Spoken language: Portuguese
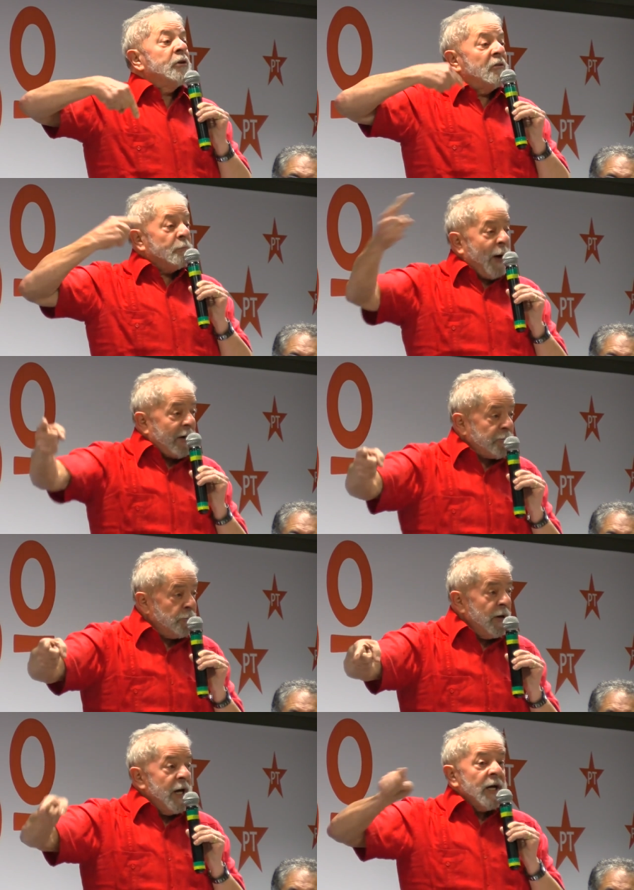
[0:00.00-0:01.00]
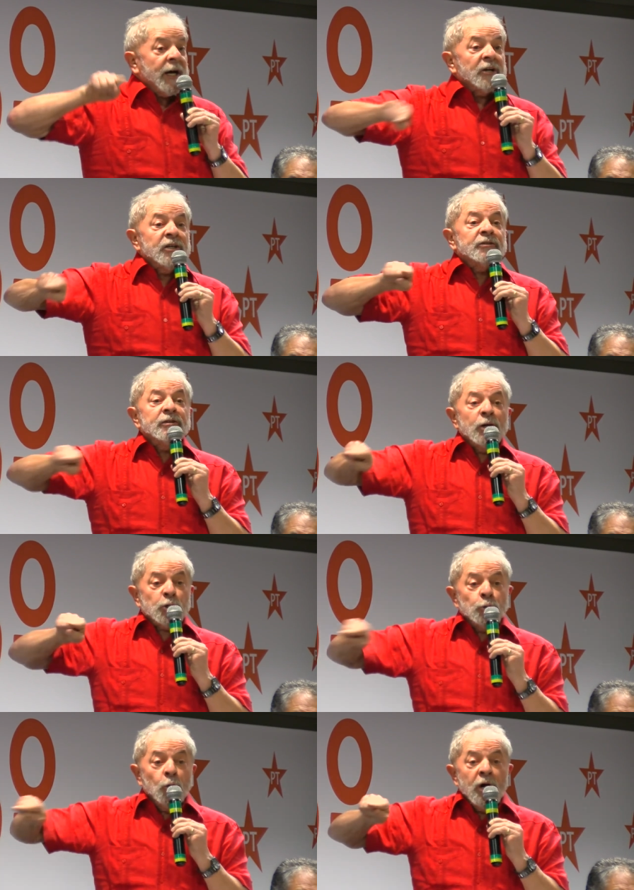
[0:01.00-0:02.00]
o espaço que a gente
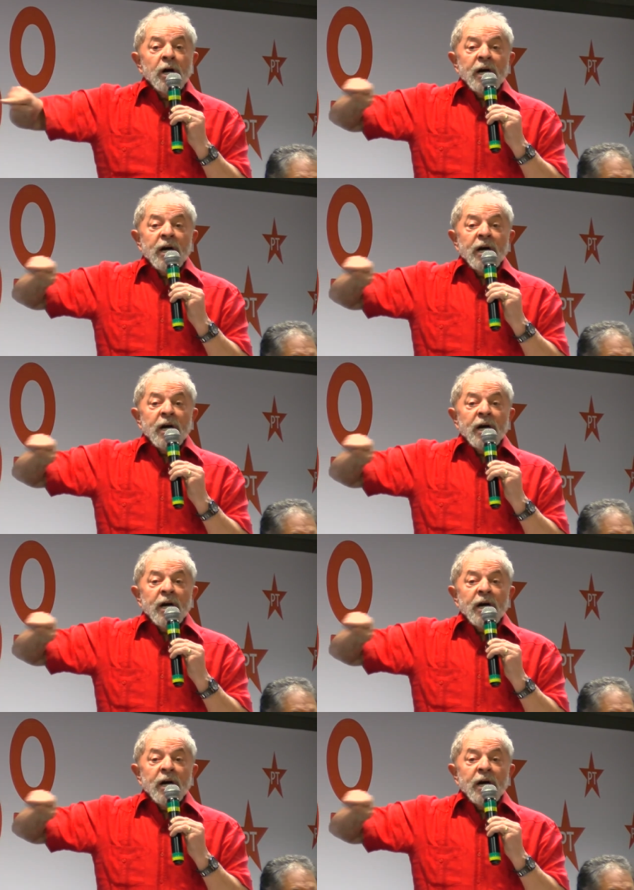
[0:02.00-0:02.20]
deixou